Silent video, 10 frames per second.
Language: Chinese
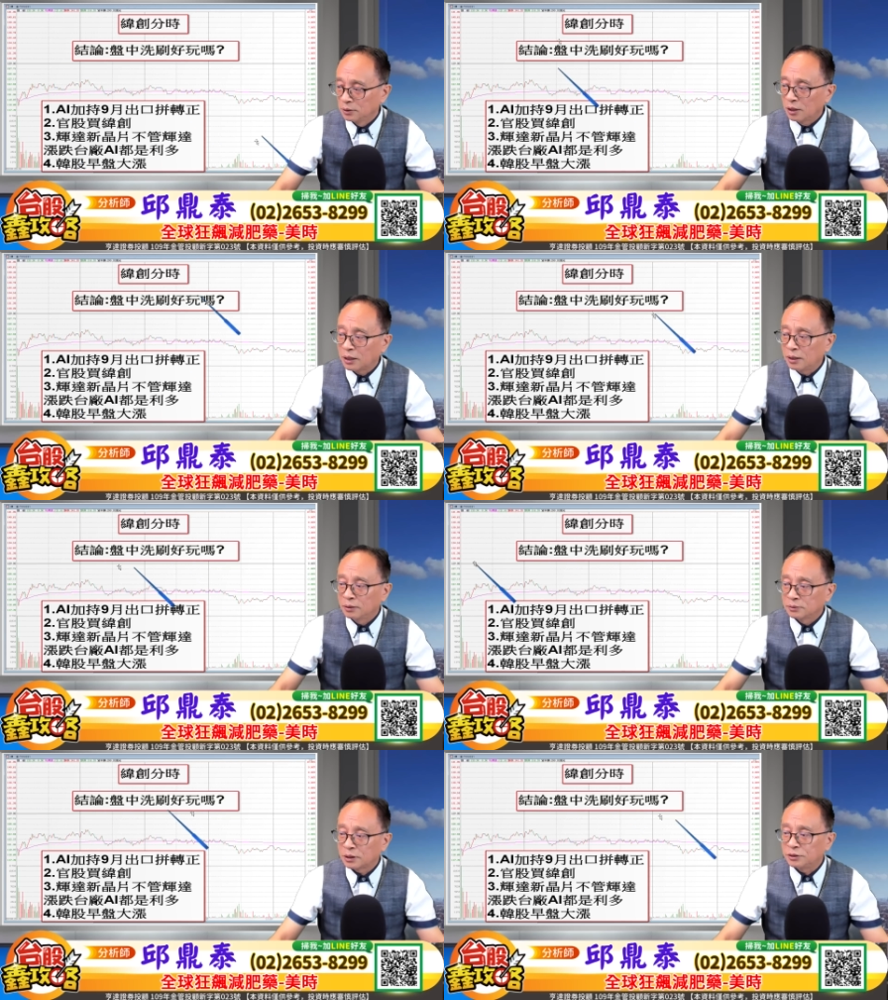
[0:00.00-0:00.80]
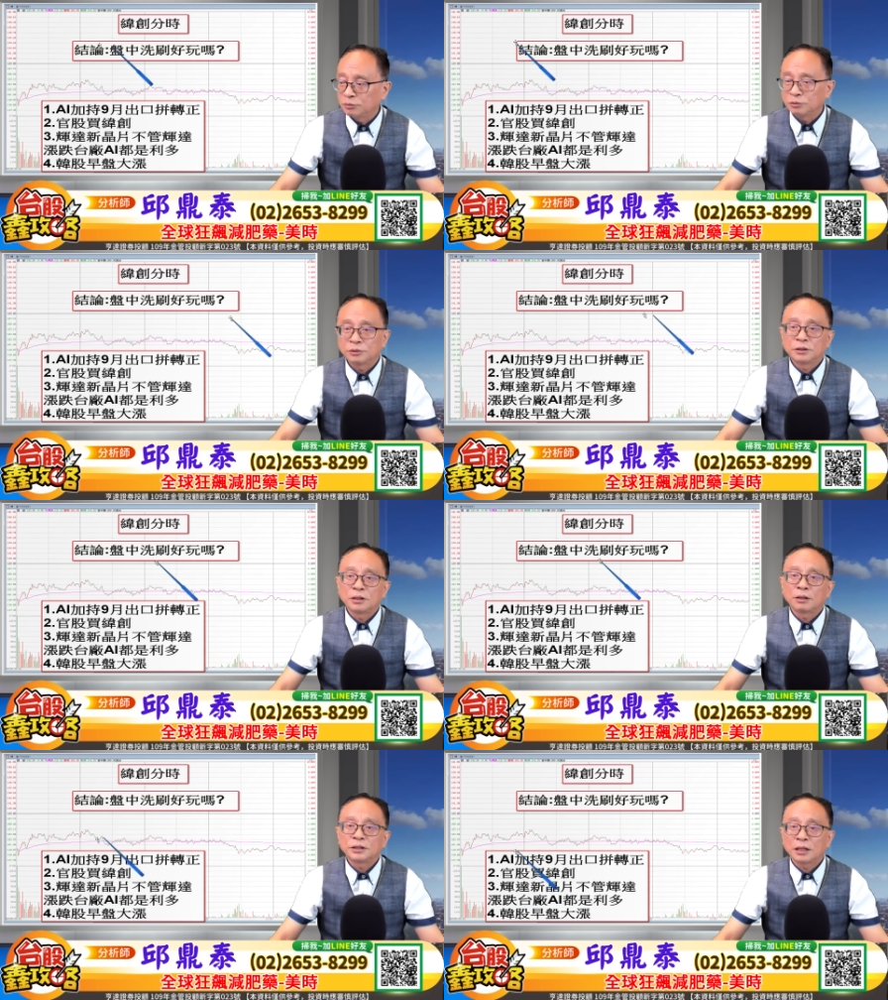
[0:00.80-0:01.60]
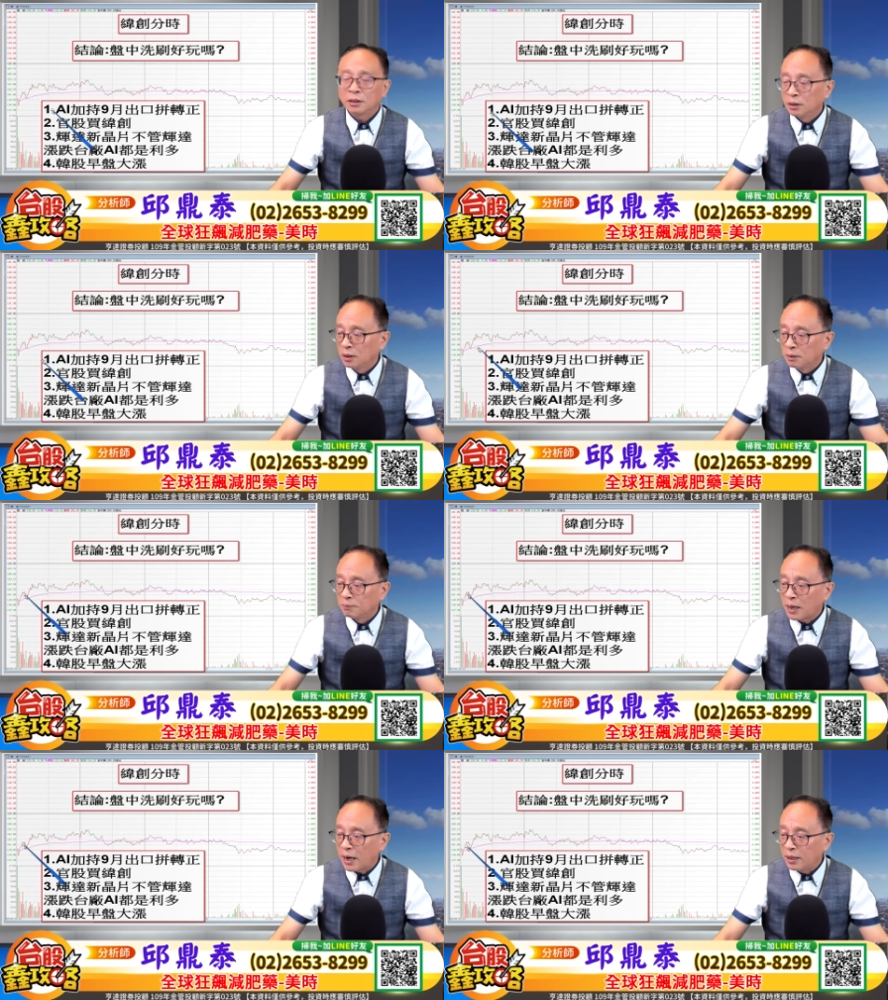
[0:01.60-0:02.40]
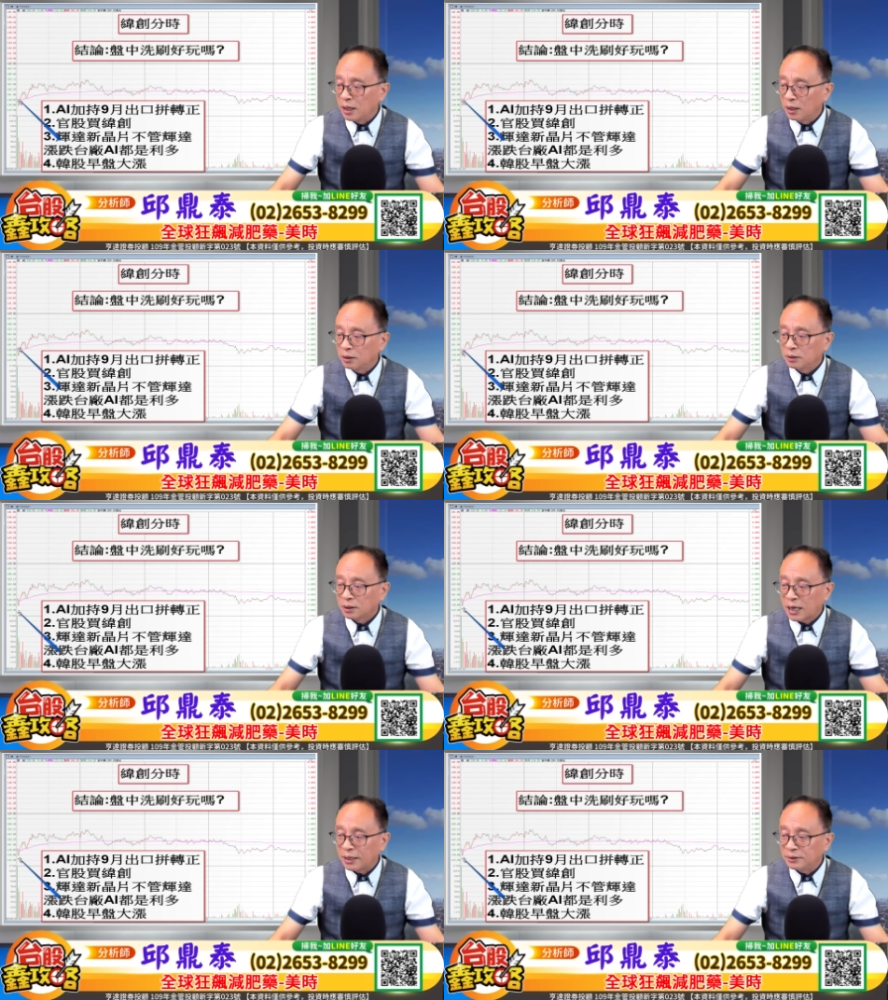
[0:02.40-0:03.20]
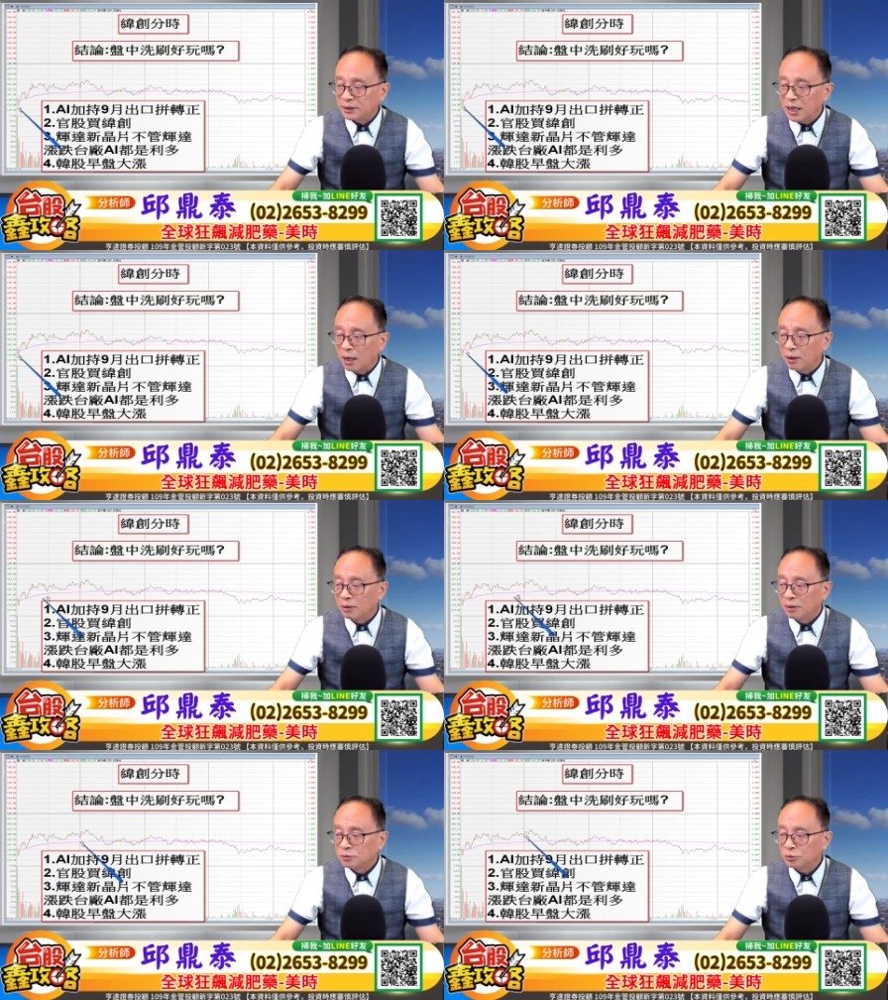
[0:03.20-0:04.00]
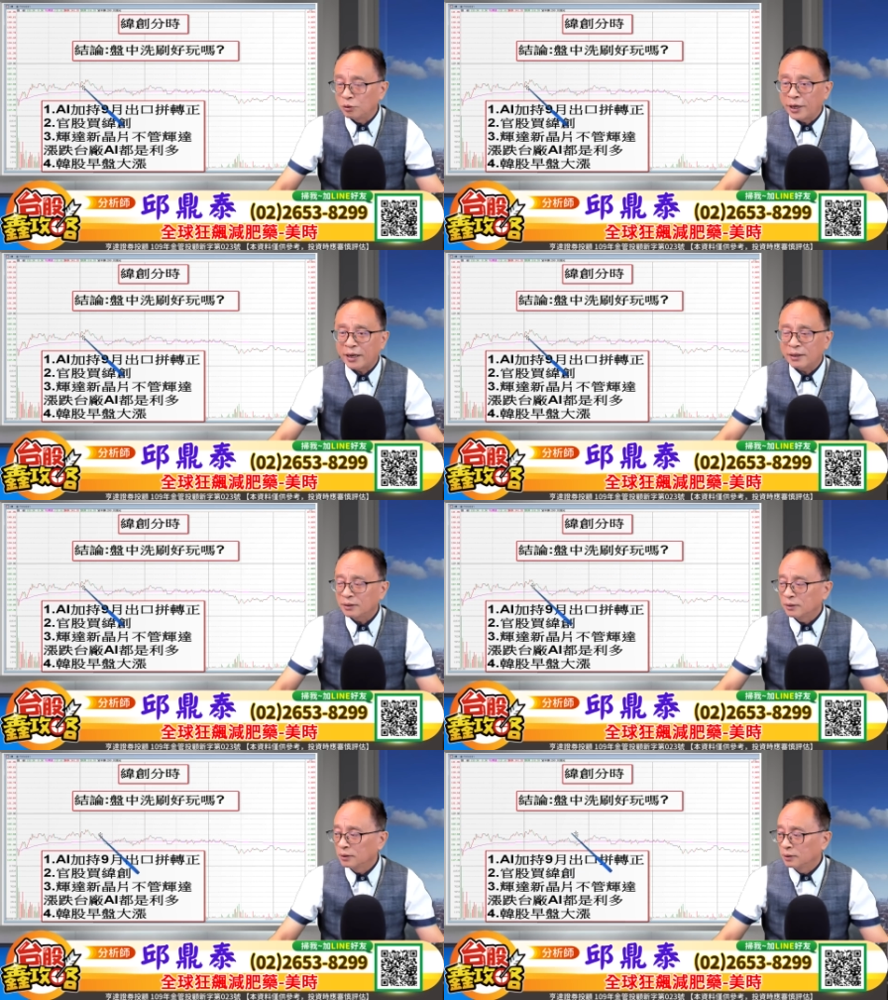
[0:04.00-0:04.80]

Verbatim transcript: 好了，那就就只好这样买了，砍掉追